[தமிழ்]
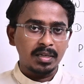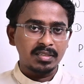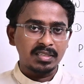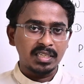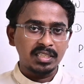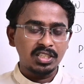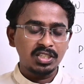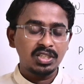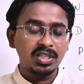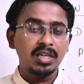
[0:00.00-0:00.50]

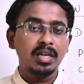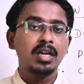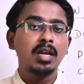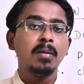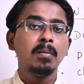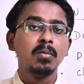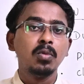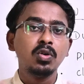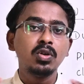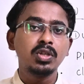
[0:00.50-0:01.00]
சஜஷன்
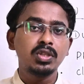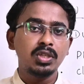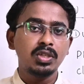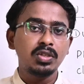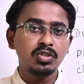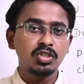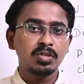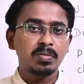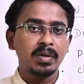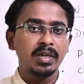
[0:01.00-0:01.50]

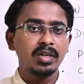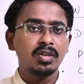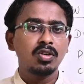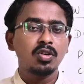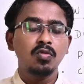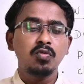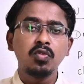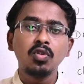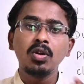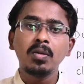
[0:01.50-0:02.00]
மூணுத்தையும் யூஸ்
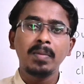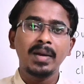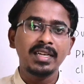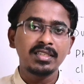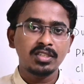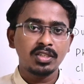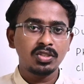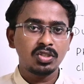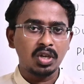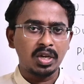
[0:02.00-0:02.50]
பண்ணிக்கோங்க ஃபுல்
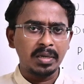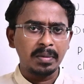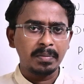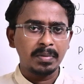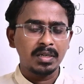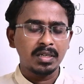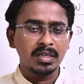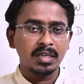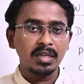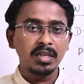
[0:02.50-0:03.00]
பேட்சாக ஜாயின்
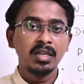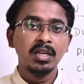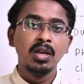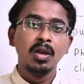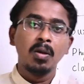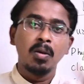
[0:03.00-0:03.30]
பண்ணுங்கள்